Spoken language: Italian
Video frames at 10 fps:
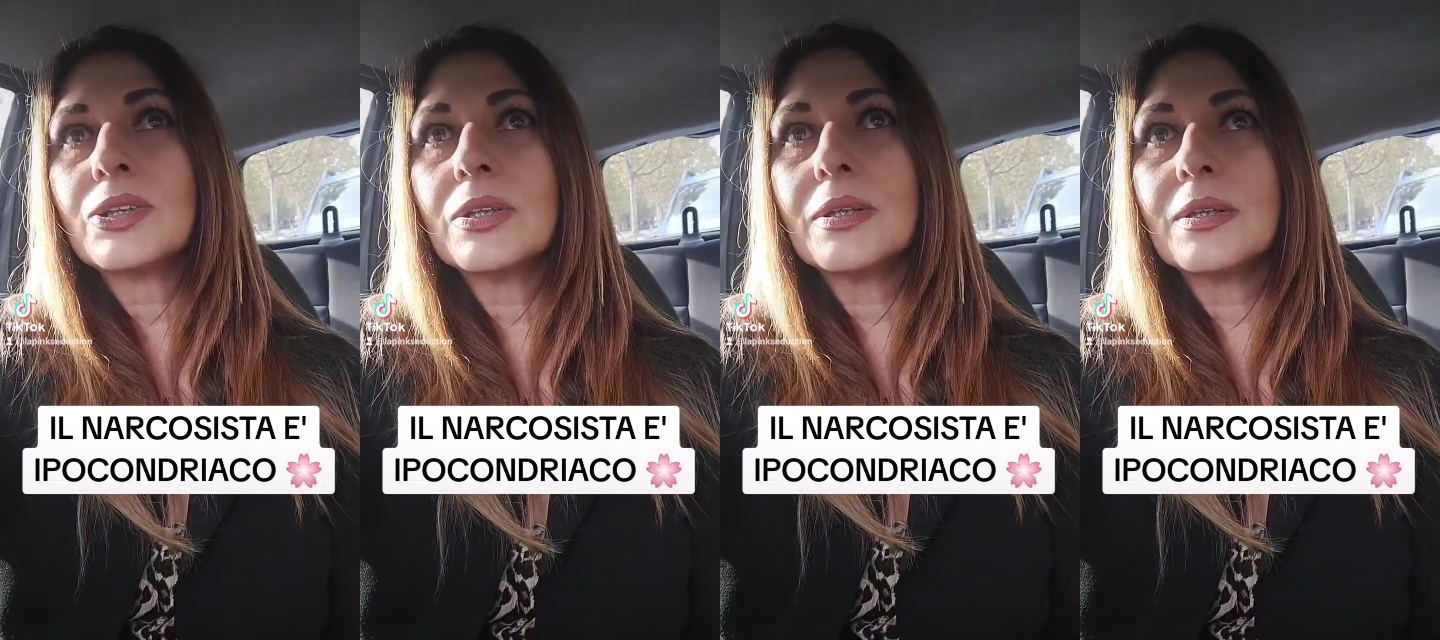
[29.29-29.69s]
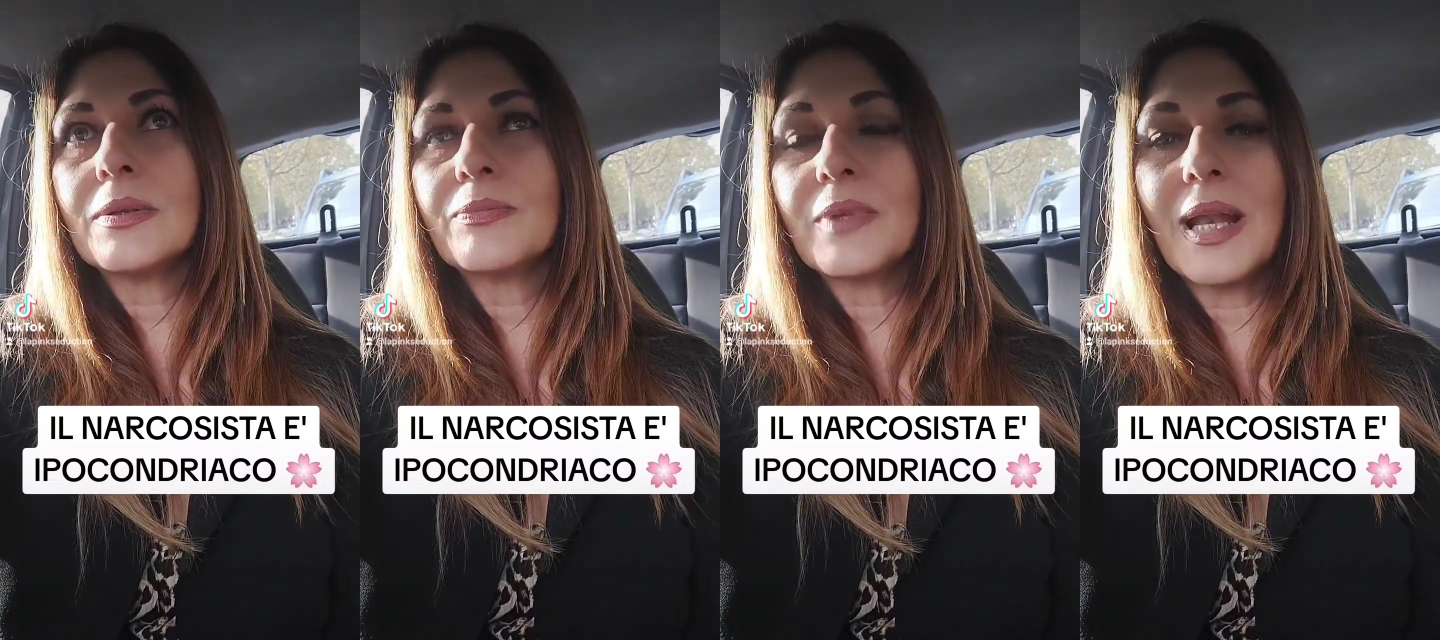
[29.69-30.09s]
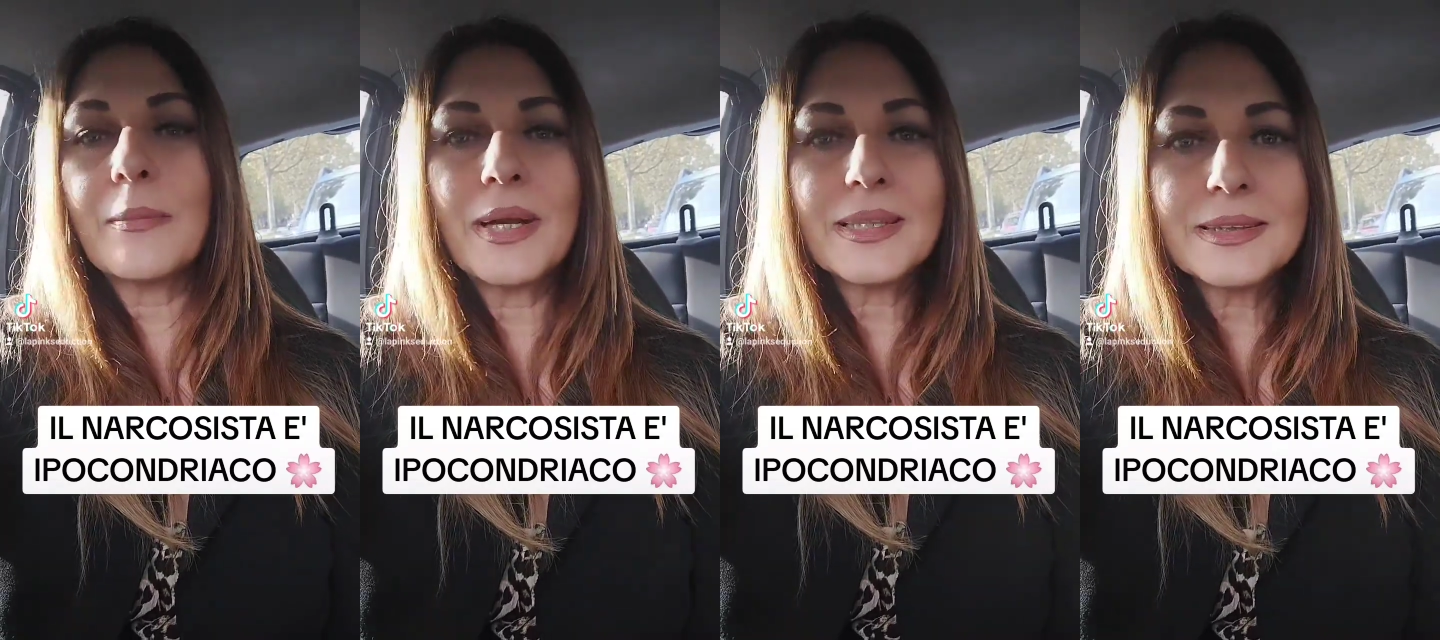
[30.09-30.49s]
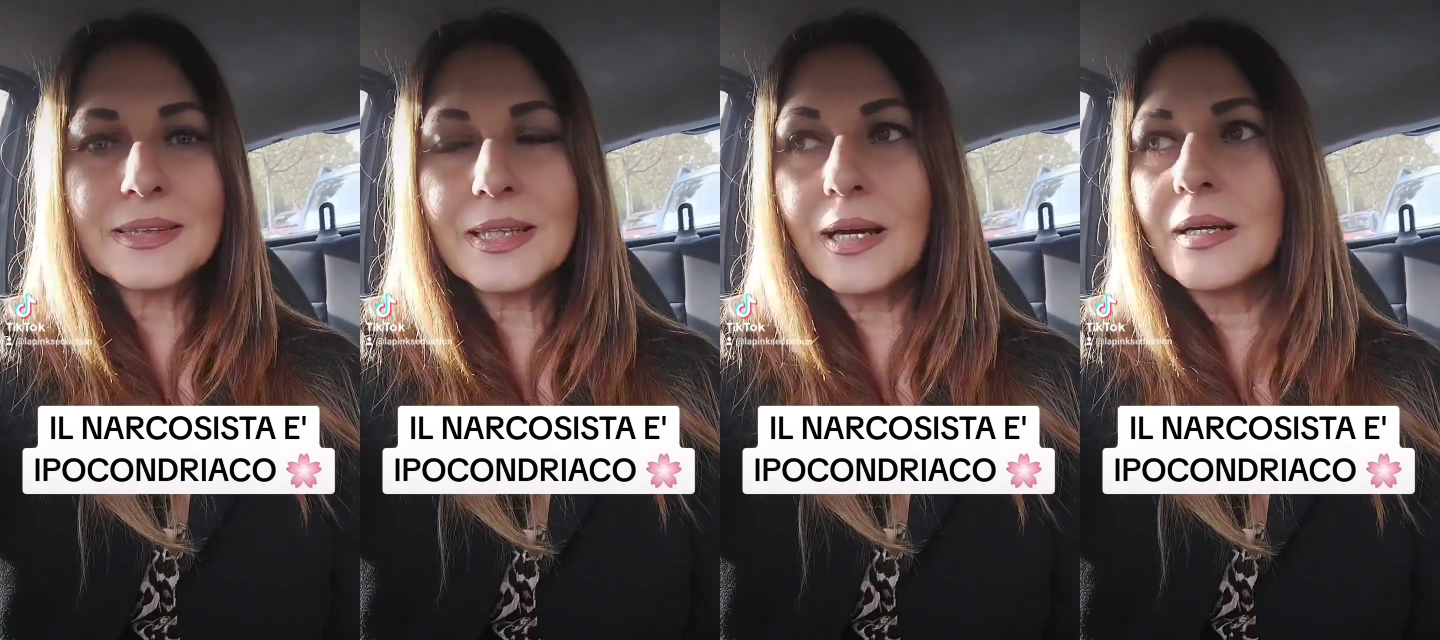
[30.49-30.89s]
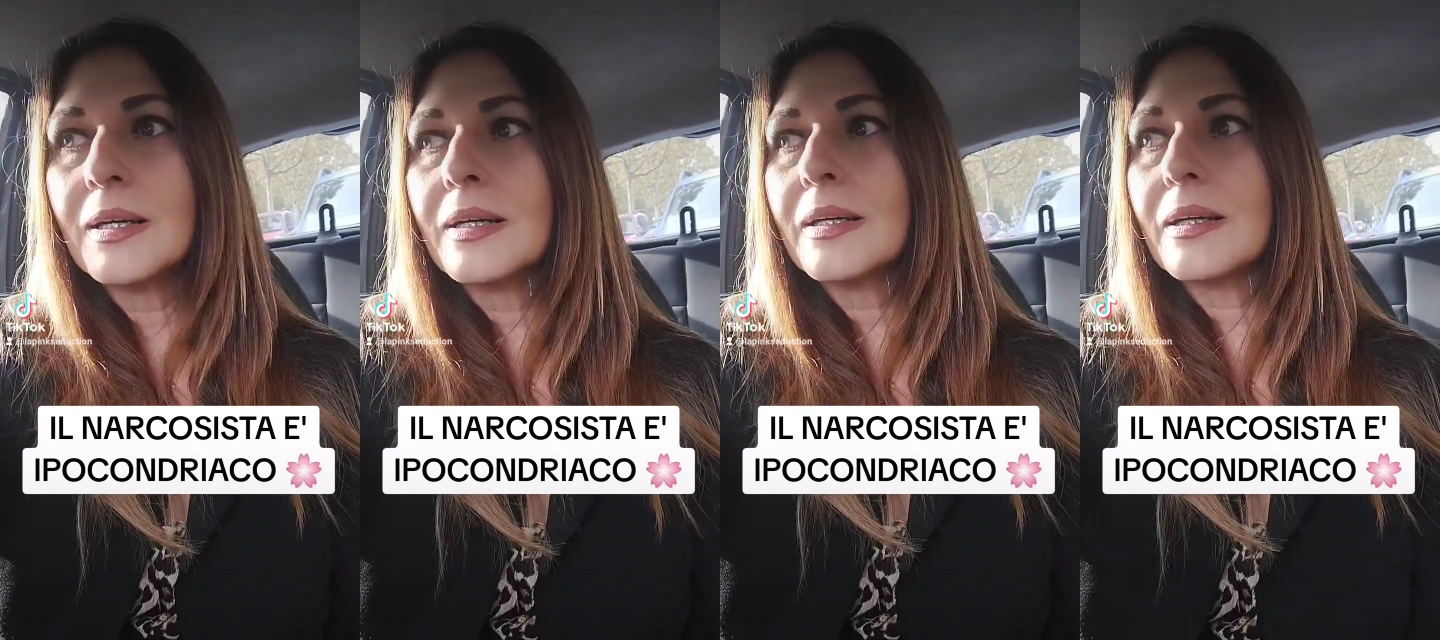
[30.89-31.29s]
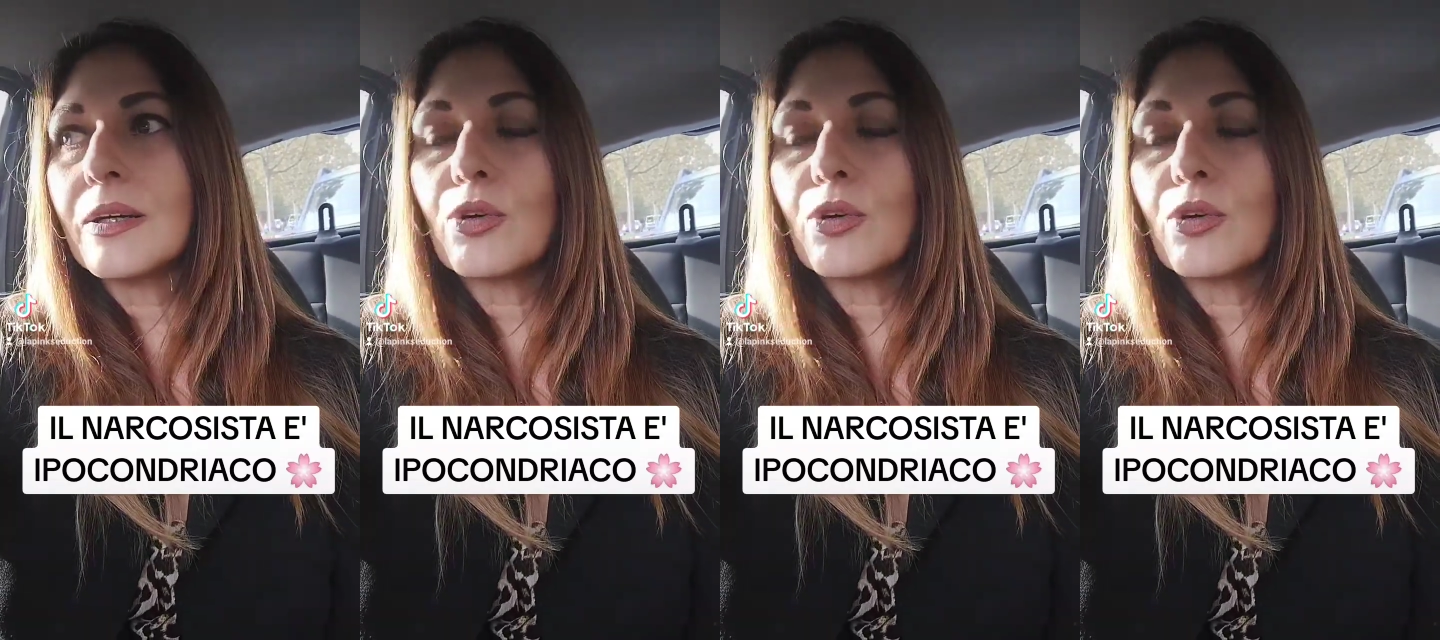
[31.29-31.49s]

eh, nella malattia eh,